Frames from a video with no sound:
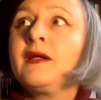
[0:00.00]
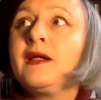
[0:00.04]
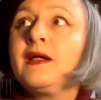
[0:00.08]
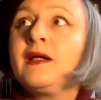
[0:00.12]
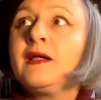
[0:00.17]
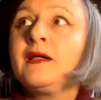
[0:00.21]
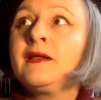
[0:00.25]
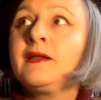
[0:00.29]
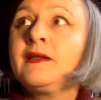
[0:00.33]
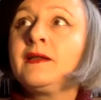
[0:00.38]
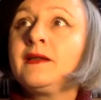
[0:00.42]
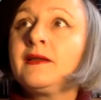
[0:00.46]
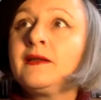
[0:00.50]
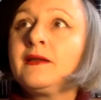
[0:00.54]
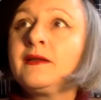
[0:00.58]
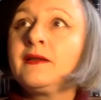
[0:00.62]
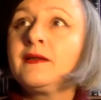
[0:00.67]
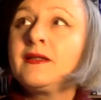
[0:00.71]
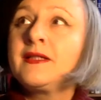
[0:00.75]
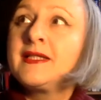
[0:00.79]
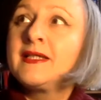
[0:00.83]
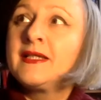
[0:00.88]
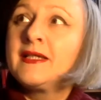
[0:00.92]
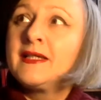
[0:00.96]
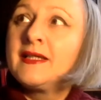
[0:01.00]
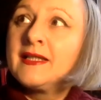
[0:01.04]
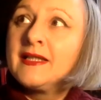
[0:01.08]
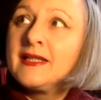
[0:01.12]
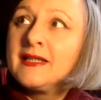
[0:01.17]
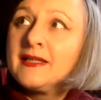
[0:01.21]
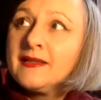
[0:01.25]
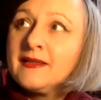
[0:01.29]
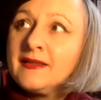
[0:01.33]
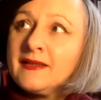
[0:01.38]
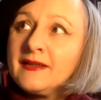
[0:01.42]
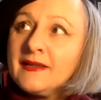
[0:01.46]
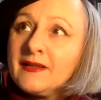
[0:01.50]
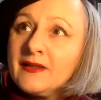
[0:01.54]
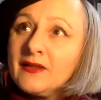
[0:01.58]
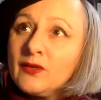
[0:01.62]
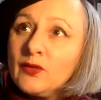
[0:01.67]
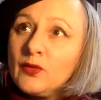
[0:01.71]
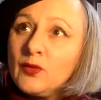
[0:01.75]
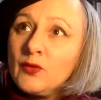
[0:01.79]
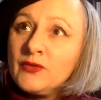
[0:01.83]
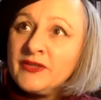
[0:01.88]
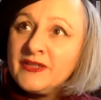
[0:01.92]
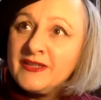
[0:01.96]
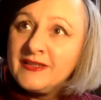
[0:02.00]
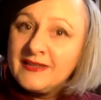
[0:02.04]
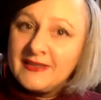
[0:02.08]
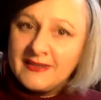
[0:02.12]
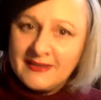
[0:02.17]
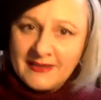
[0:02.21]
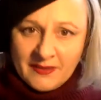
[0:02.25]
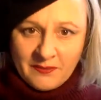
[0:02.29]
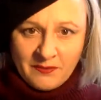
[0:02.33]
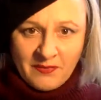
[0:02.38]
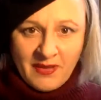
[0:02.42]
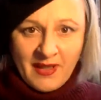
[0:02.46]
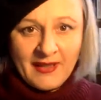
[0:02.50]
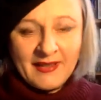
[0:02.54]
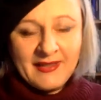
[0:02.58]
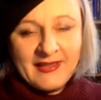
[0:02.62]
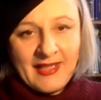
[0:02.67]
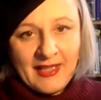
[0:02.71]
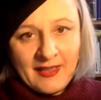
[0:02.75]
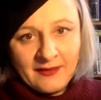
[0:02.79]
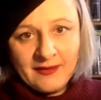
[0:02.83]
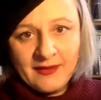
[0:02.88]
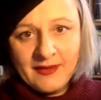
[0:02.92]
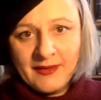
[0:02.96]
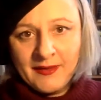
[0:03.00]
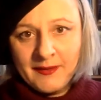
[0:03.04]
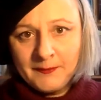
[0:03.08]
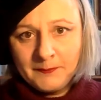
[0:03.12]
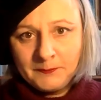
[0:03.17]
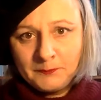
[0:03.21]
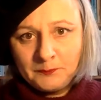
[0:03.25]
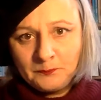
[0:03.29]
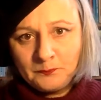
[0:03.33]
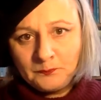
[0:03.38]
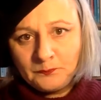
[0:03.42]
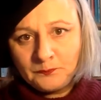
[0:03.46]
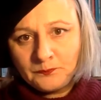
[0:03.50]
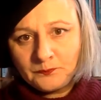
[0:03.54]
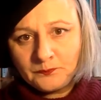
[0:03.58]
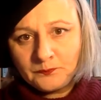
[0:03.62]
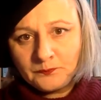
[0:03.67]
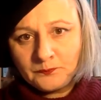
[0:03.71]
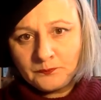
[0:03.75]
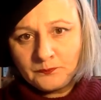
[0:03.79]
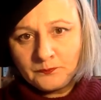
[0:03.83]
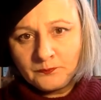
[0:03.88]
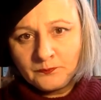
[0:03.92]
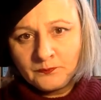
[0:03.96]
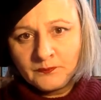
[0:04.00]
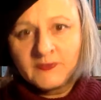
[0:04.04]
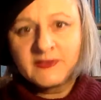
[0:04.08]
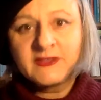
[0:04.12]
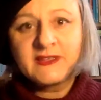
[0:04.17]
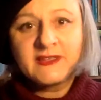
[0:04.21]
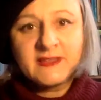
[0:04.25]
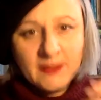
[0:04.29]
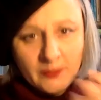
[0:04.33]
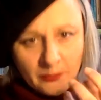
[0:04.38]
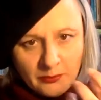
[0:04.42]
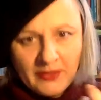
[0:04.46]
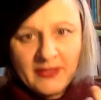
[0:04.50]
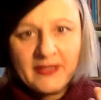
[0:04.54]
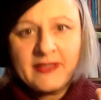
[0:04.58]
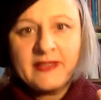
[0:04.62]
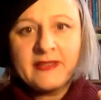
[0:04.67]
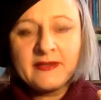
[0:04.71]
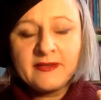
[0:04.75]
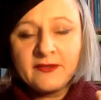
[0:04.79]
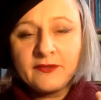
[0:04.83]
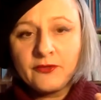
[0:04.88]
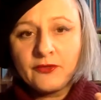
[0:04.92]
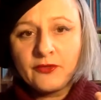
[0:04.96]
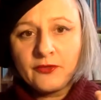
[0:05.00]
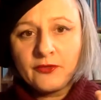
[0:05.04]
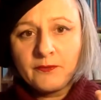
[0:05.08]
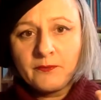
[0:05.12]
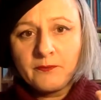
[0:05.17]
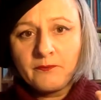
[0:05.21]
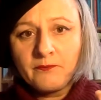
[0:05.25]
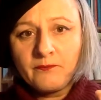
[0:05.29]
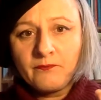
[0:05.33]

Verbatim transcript: Äh, und diese Marianne zerbricht